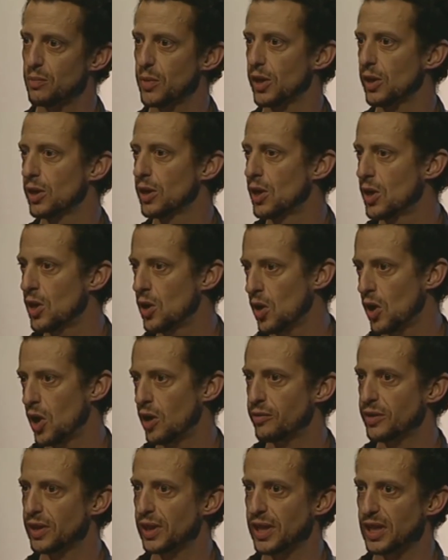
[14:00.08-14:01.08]
Äh,
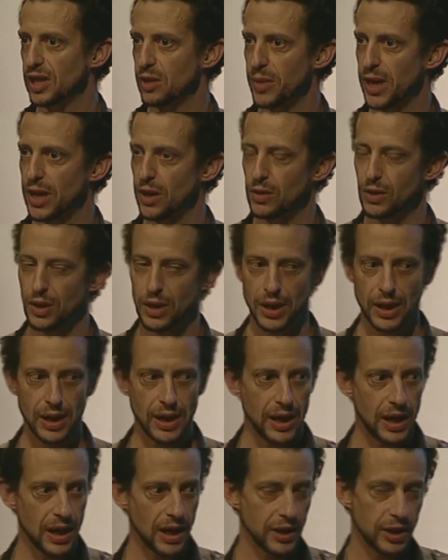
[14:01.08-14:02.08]
ähm, zweimal
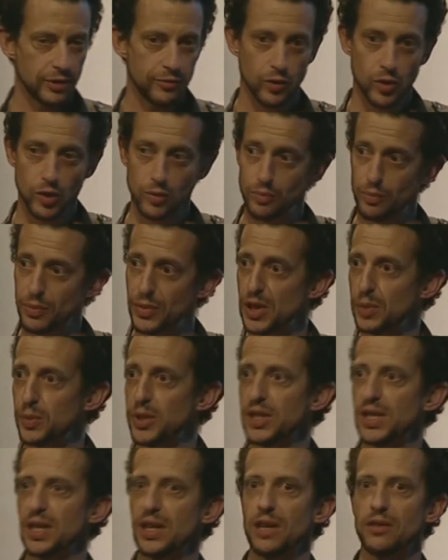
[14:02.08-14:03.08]
vier, einmal
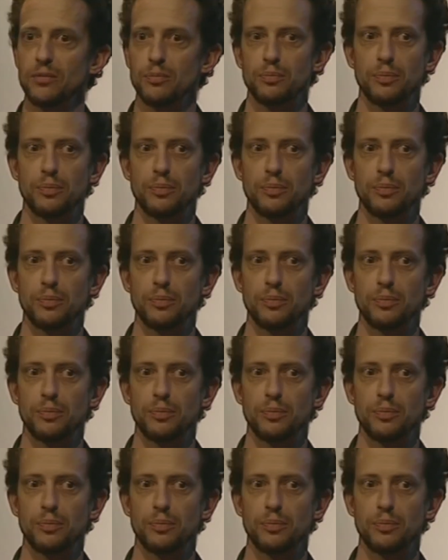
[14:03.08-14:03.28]
vier.